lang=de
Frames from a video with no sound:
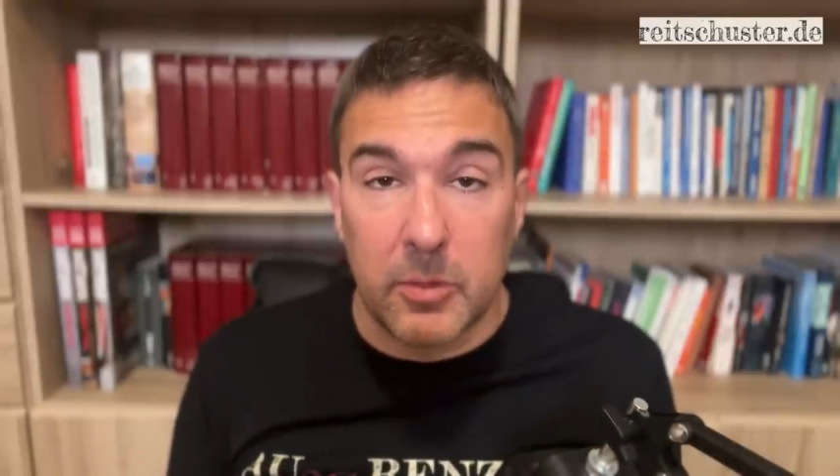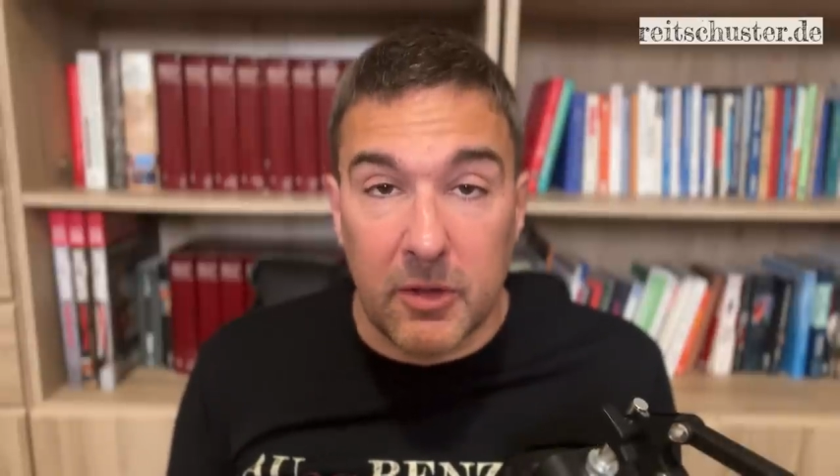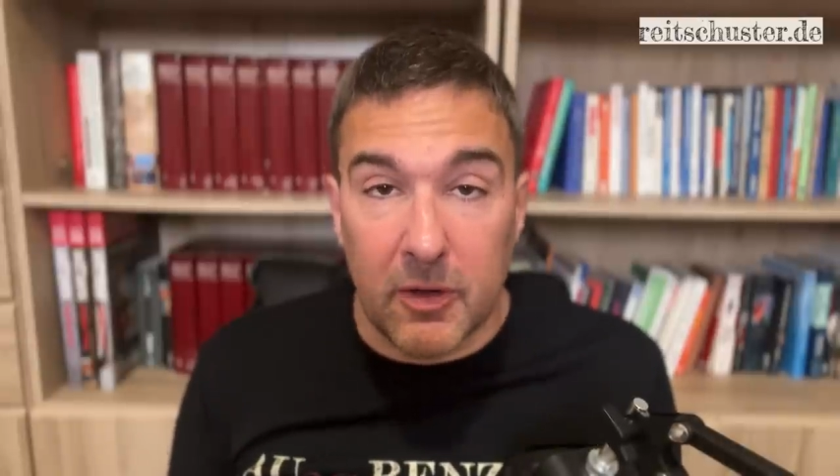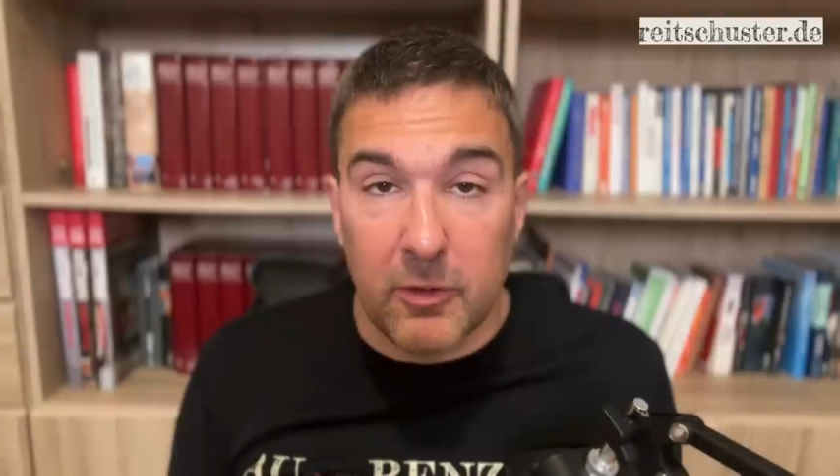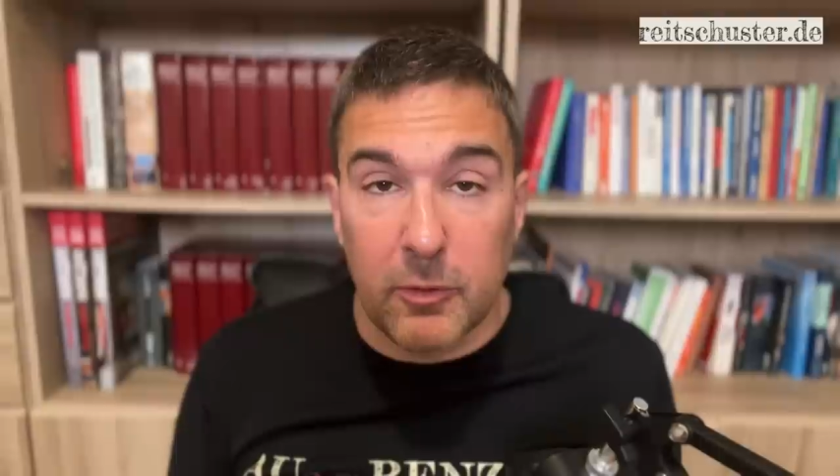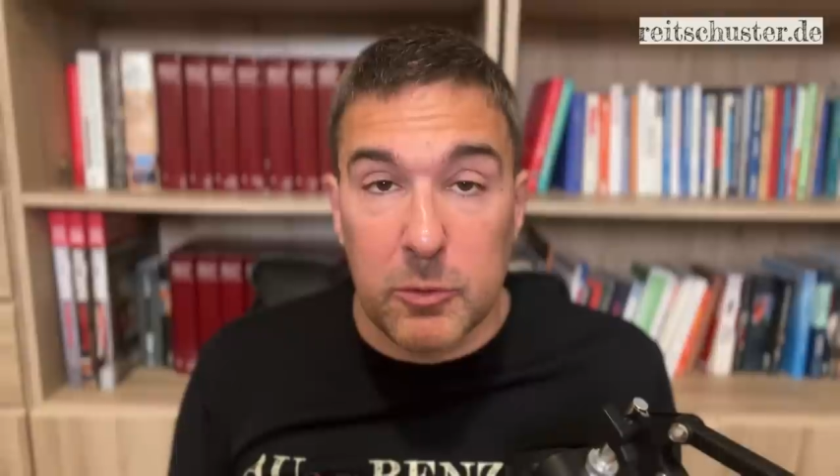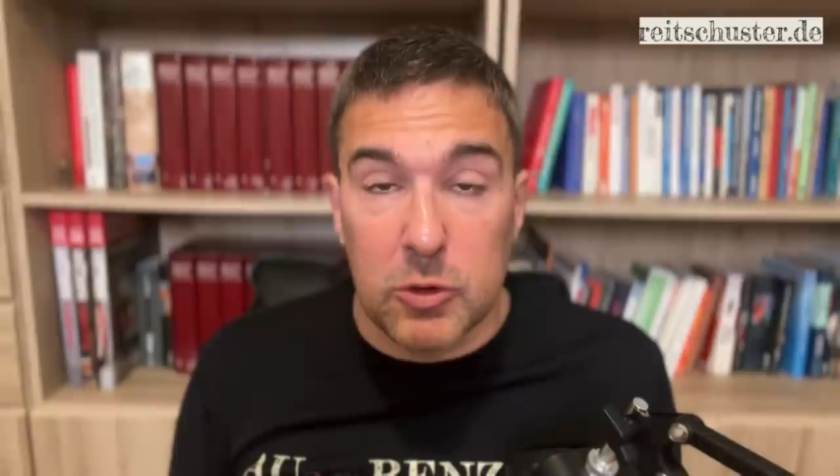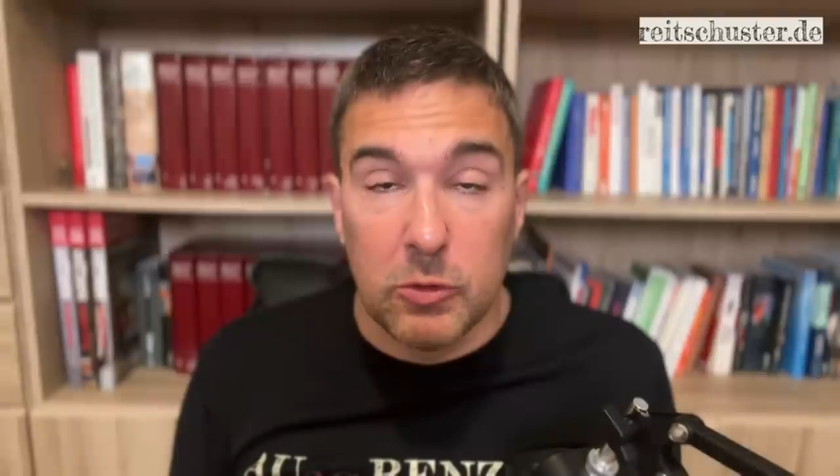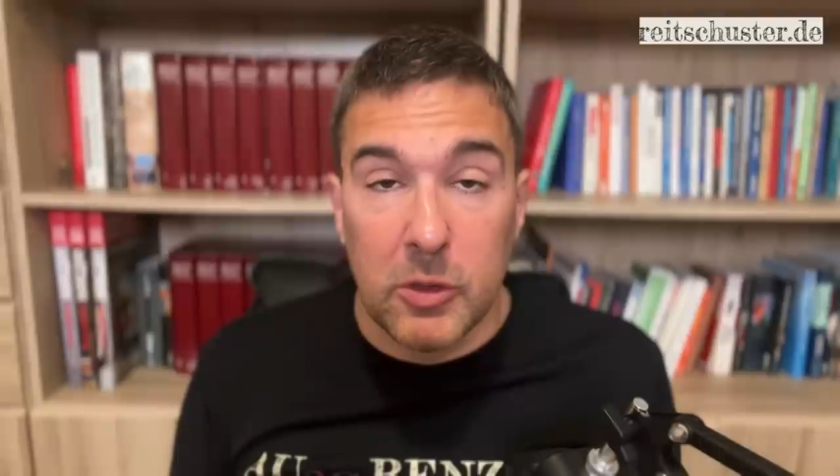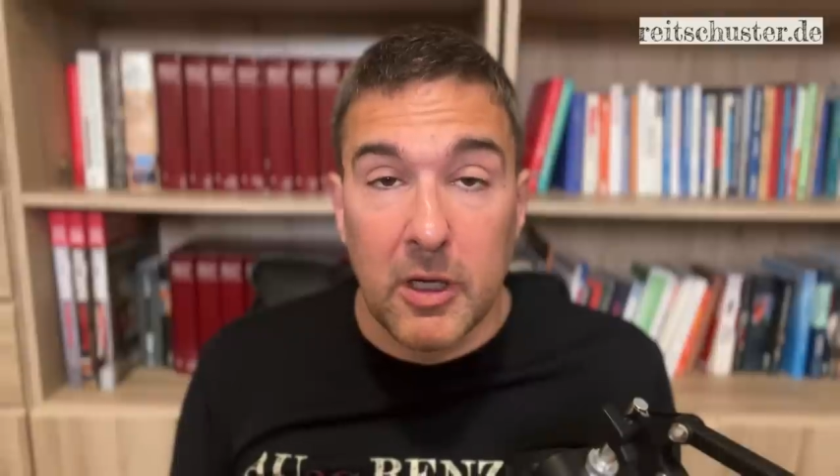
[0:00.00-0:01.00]
mich fast vom
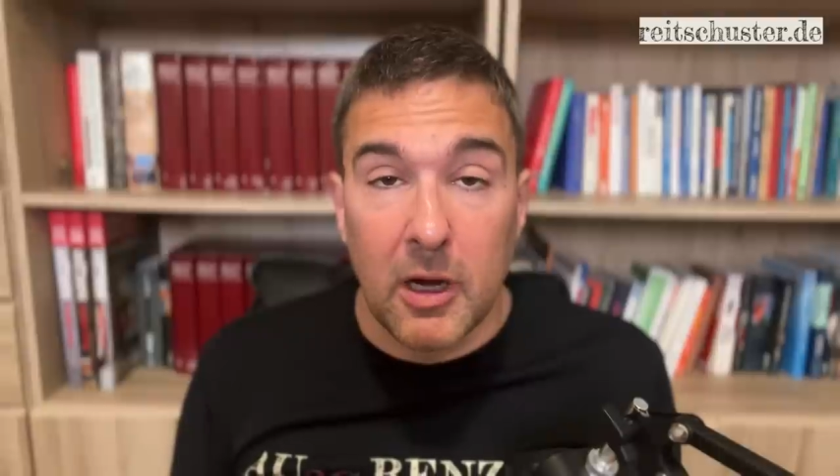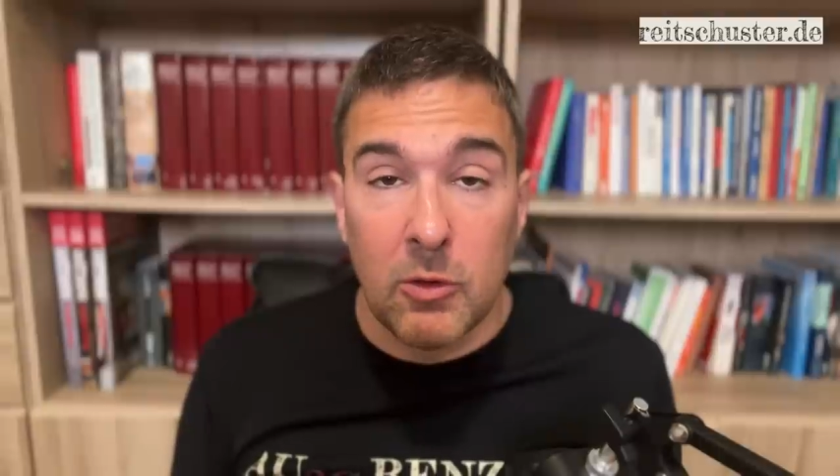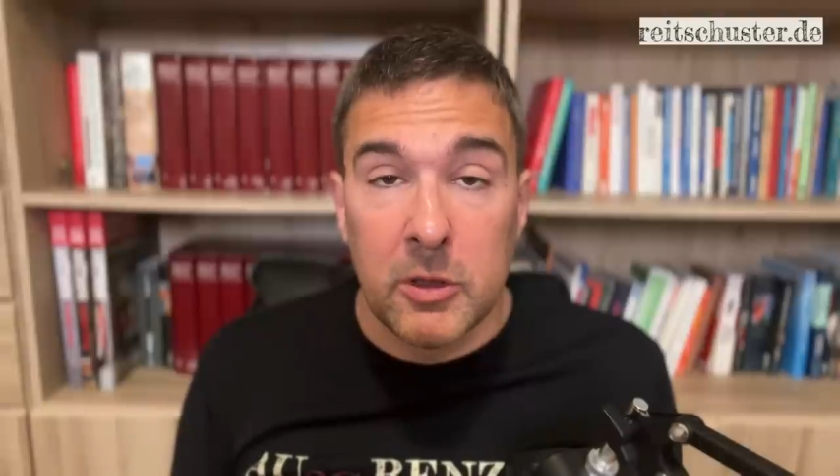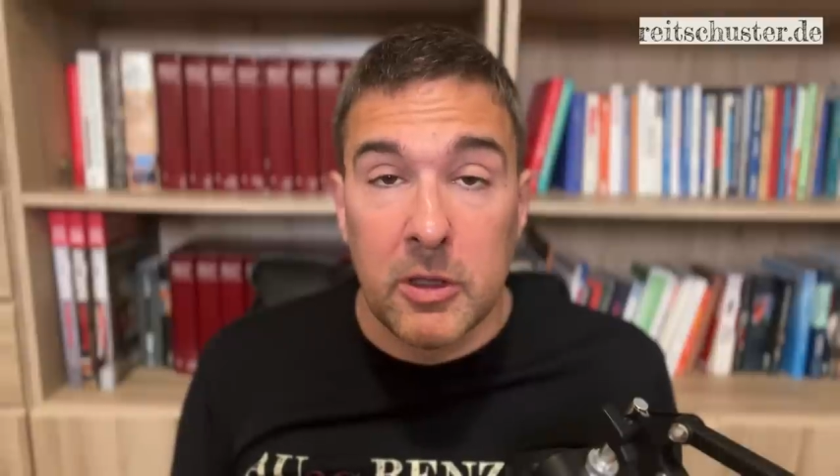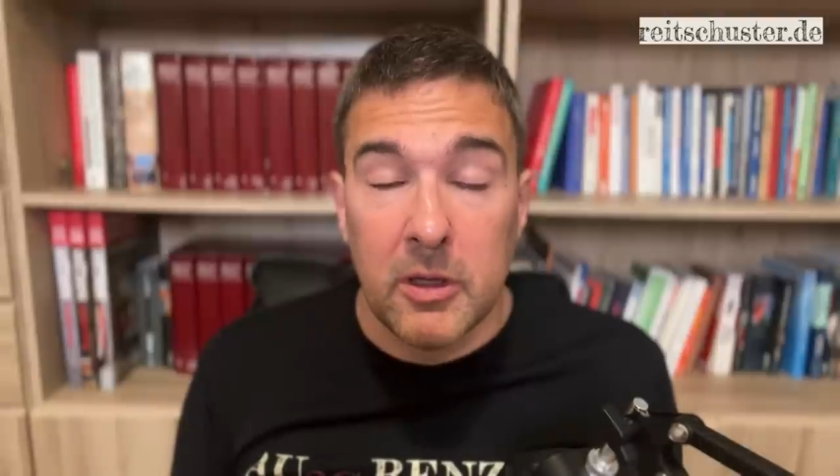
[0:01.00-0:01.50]
Stuhl gehauen.